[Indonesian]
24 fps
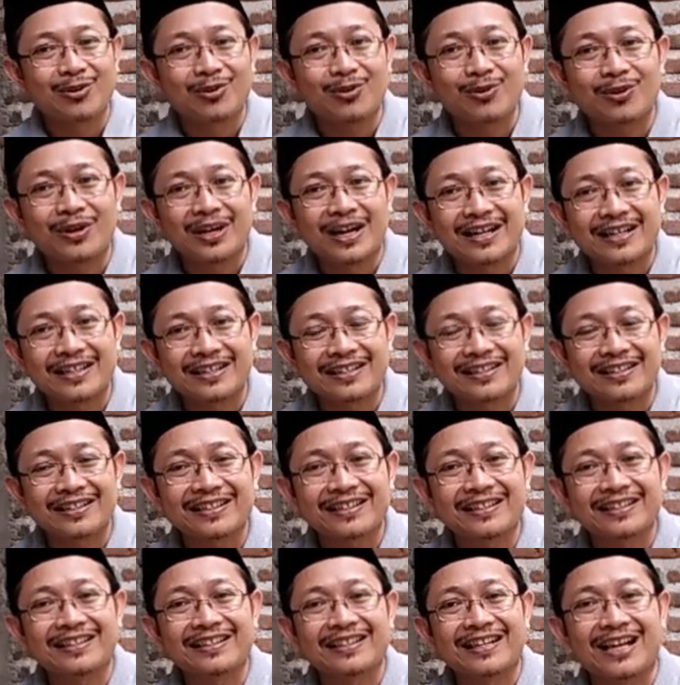orang
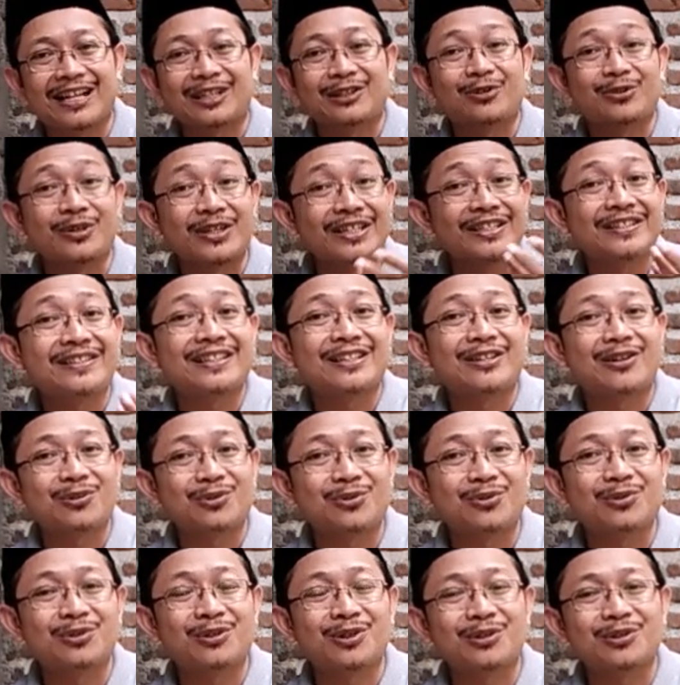atau istri
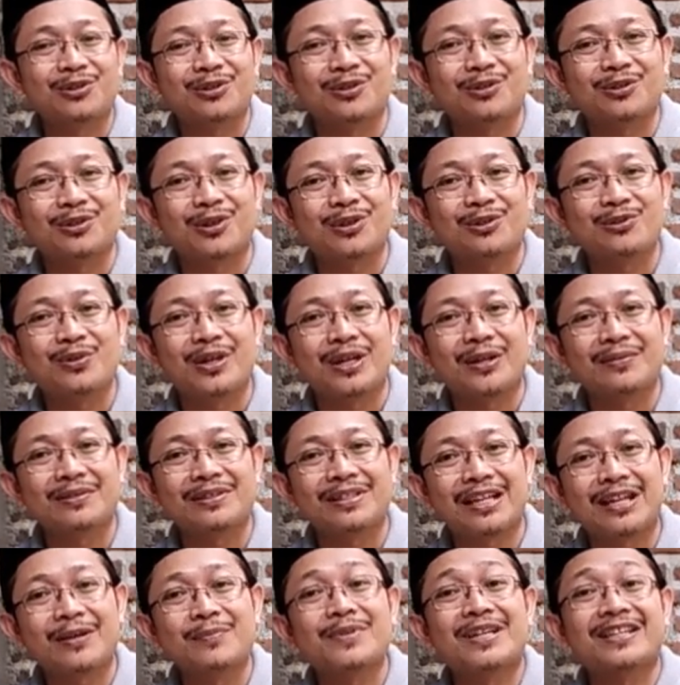Rasulullah Shallallahu Alaihi
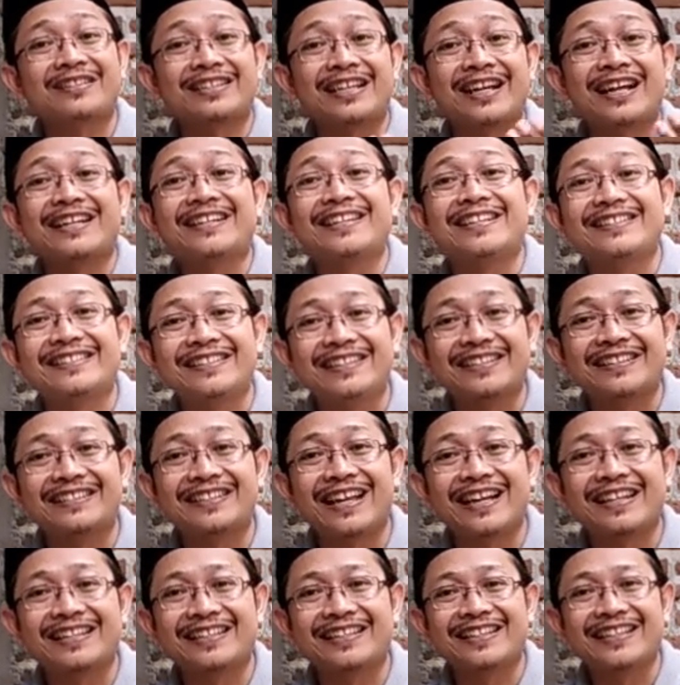Wasallam yang sangat
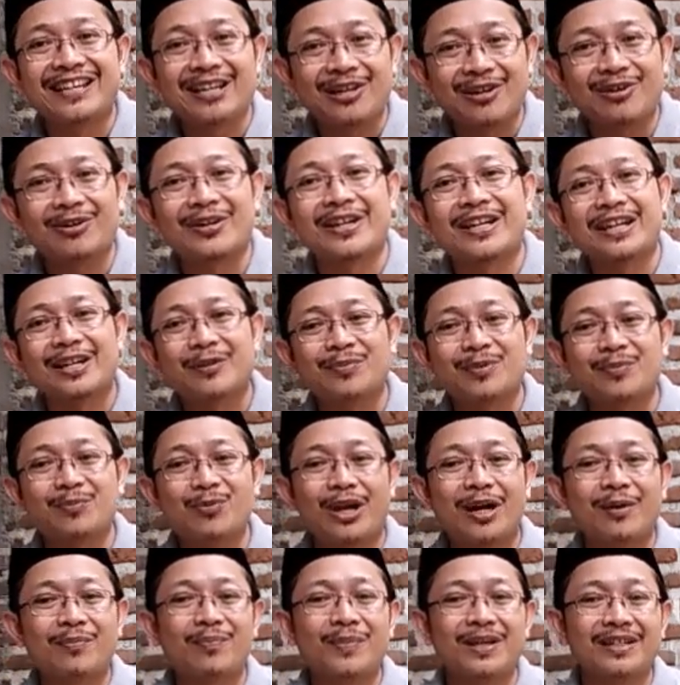dicintai oleh Nabi
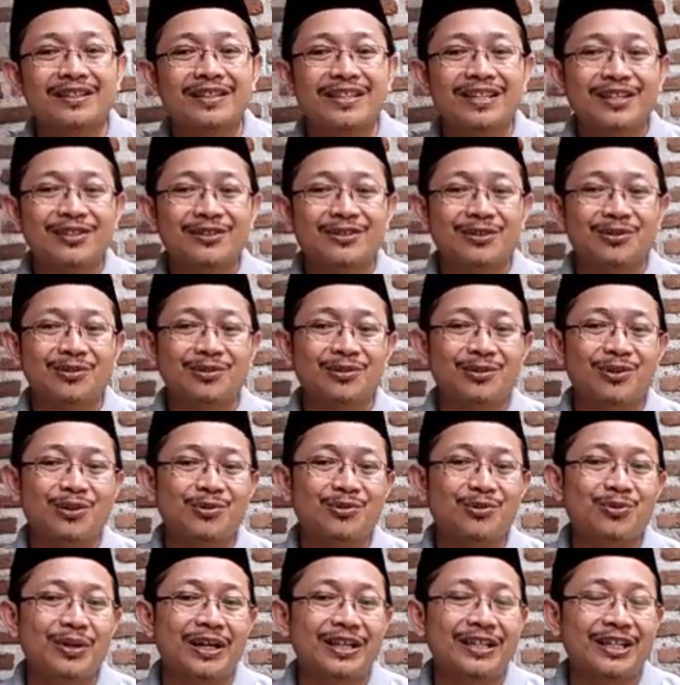Muhammad
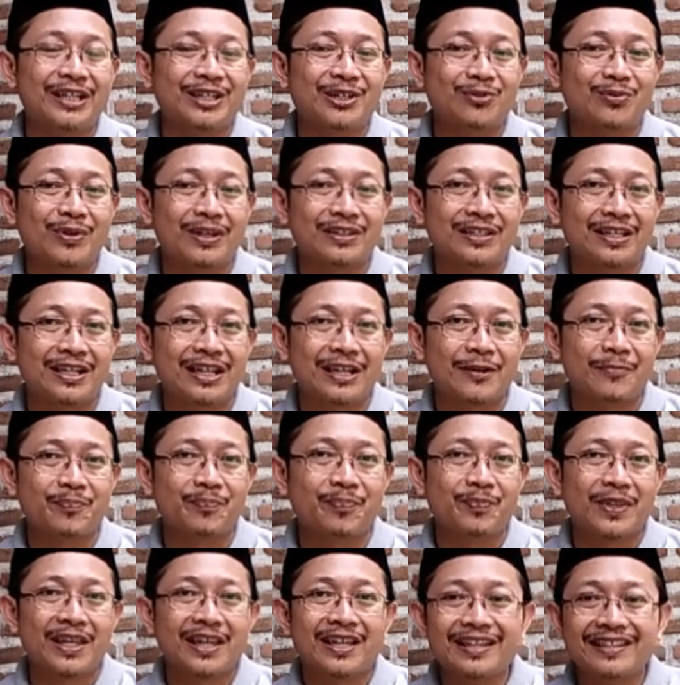Shallallahu Alaihi Wasallam.
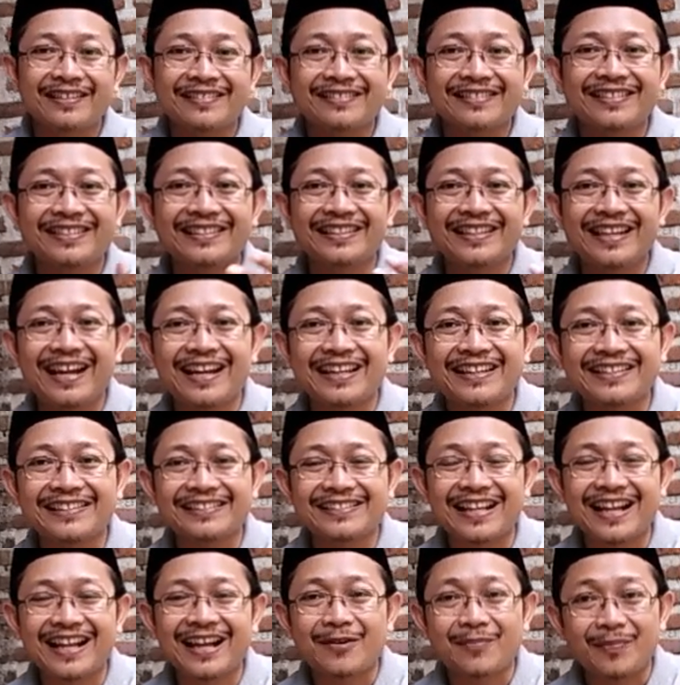Siti
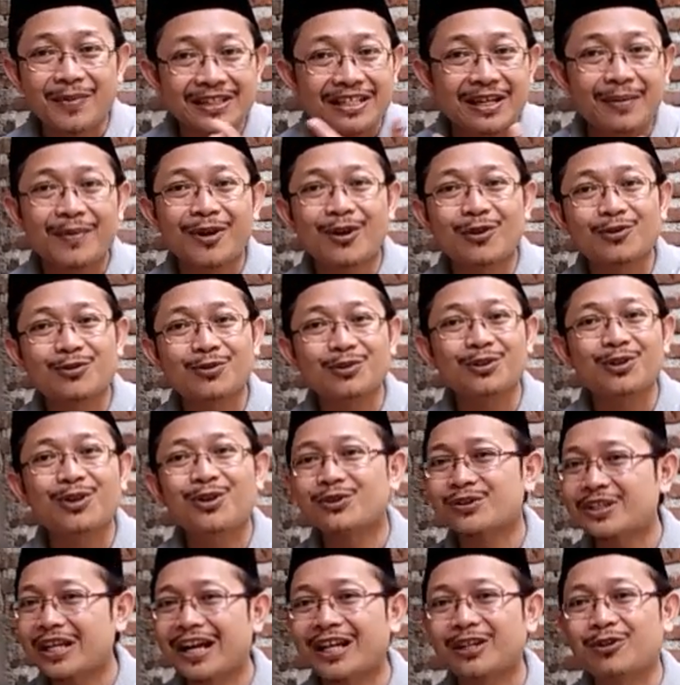Aisyah bersama
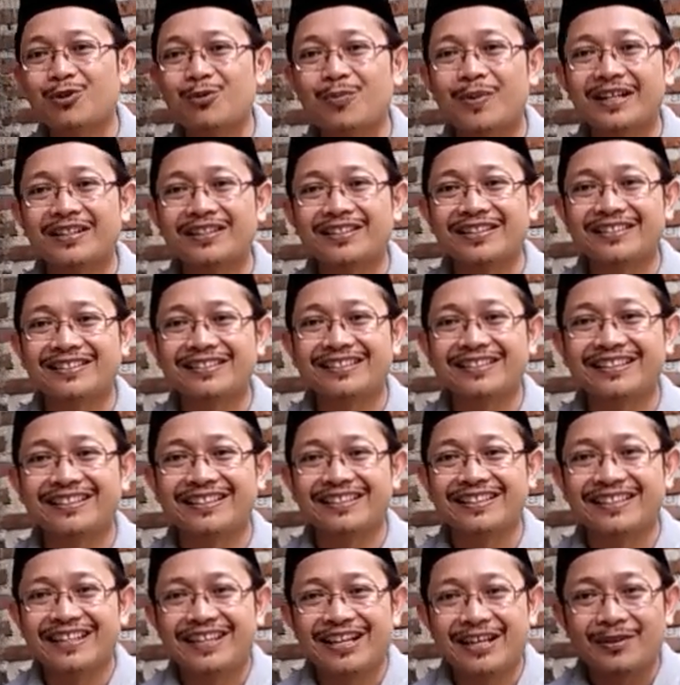Rasulullah sangat romantis.
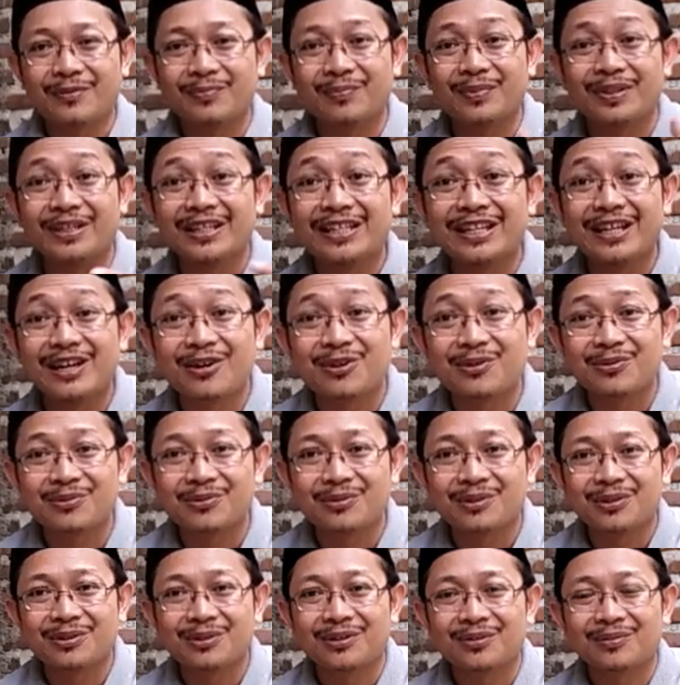Beliau
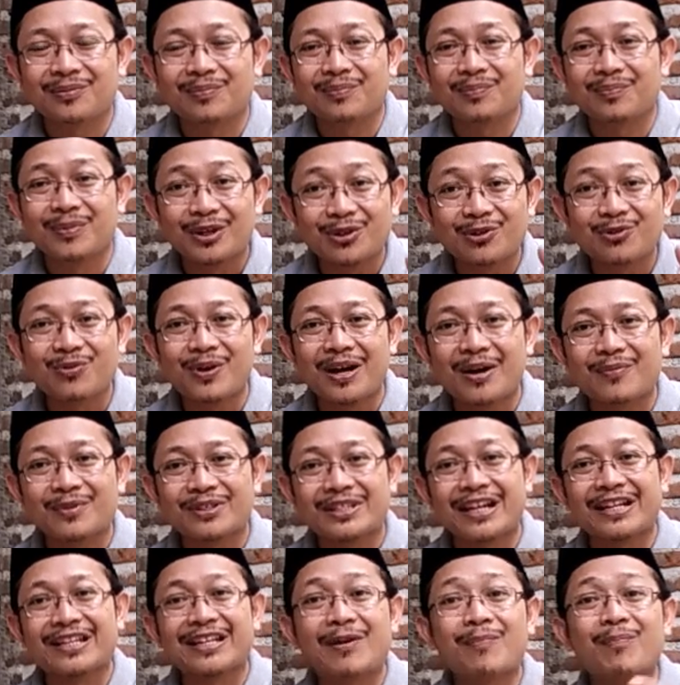berdua
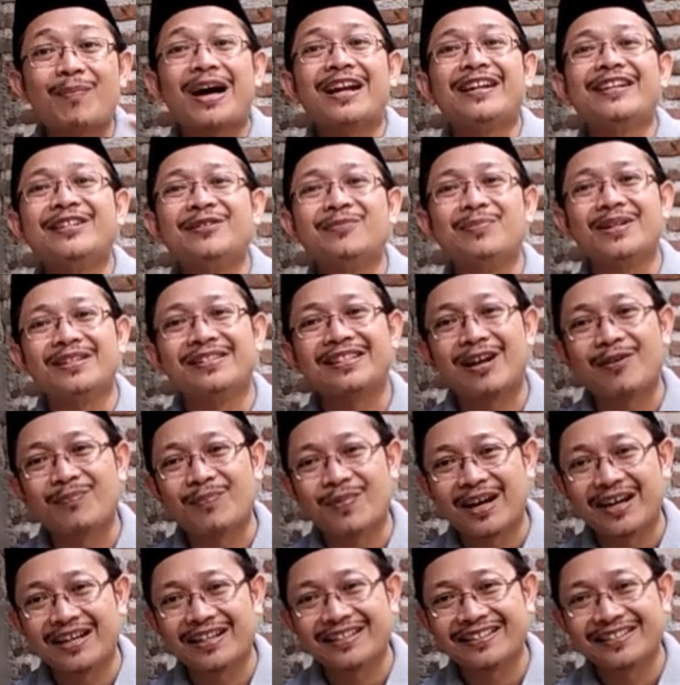misalnya mandi
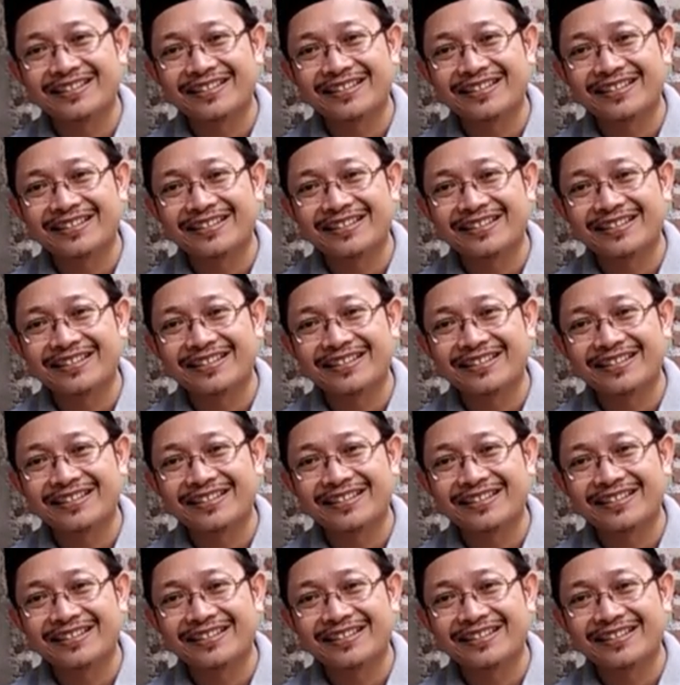bersama.